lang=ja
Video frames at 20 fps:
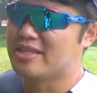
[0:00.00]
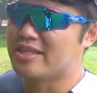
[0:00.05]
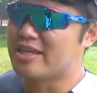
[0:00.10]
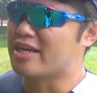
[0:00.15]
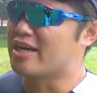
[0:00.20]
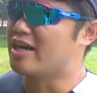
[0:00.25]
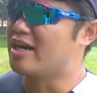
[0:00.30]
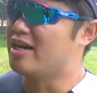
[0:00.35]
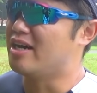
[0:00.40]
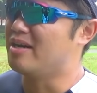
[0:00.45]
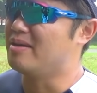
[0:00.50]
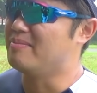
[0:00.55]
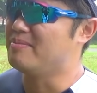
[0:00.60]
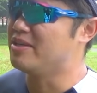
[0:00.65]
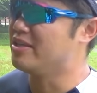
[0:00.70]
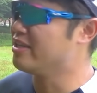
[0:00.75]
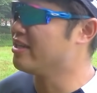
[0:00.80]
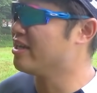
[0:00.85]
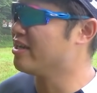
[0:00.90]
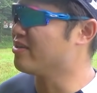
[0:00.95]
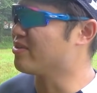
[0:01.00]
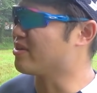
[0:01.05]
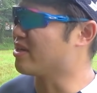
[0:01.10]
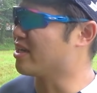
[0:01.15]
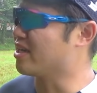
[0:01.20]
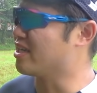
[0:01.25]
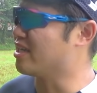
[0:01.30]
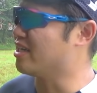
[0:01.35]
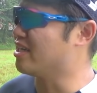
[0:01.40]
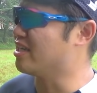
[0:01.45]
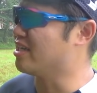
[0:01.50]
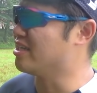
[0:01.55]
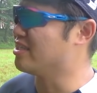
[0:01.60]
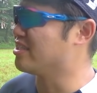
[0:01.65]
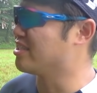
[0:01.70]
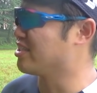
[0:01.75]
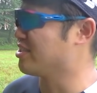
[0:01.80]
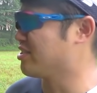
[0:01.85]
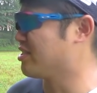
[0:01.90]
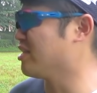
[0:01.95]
だがみんなのおかげで初